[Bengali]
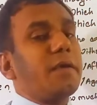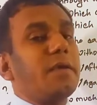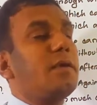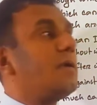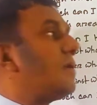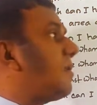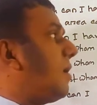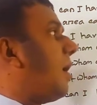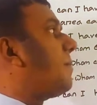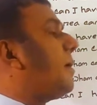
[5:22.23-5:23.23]
পারে
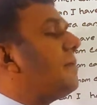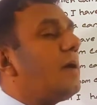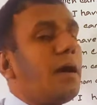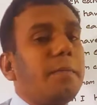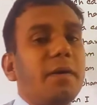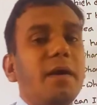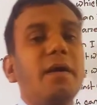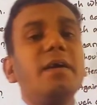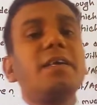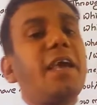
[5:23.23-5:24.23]
এভাবে আমরা
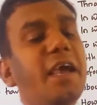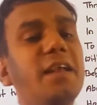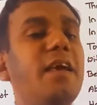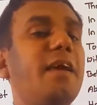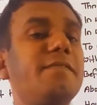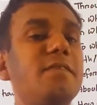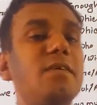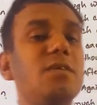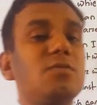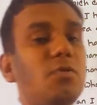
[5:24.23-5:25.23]
ক্যান হ্যাভ
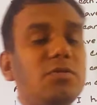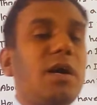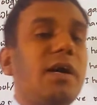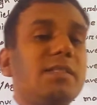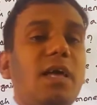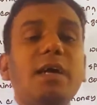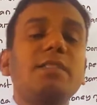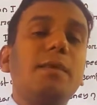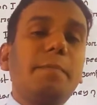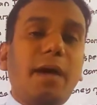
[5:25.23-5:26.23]
তথা
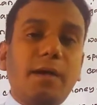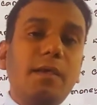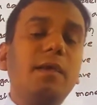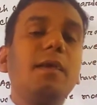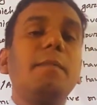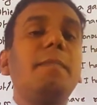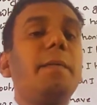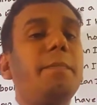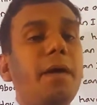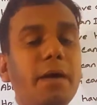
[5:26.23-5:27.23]
থাকতে পারে বা
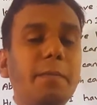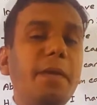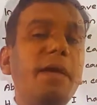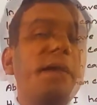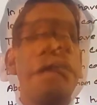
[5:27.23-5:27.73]
পারবে